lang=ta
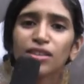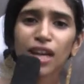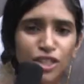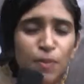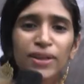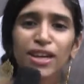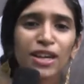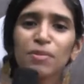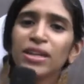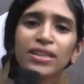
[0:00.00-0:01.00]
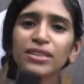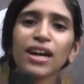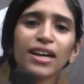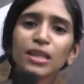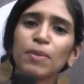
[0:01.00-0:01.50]
கஷ்டப்பட்டார்
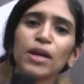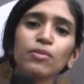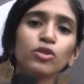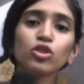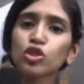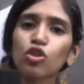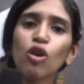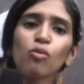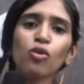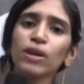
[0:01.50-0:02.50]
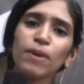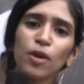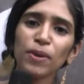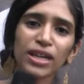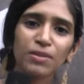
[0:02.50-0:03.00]
அப்படின்றதுக்காக அதுக்காக இந்த படம் வந்து ஒரு ஸ்லோ மூவி
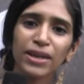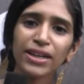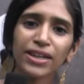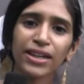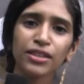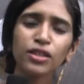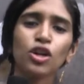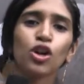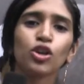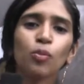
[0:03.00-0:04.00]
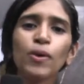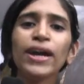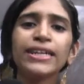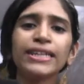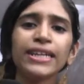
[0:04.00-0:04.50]
பயோபிக் அந்த மாதிரி கிடையாது ரொம்ப
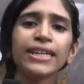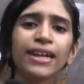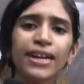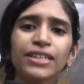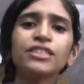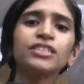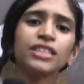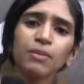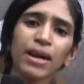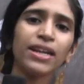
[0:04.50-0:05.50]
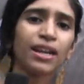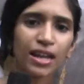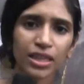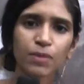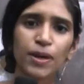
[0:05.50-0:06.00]
என்டர்டெய்னிங்காக இன்ட்ரெஸ்டிங் மேனரில்
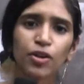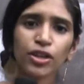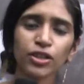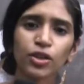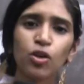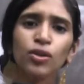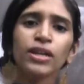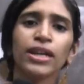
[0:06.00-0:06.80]
நாங்கள் அந்த படம் எடுத்திருக்கோம்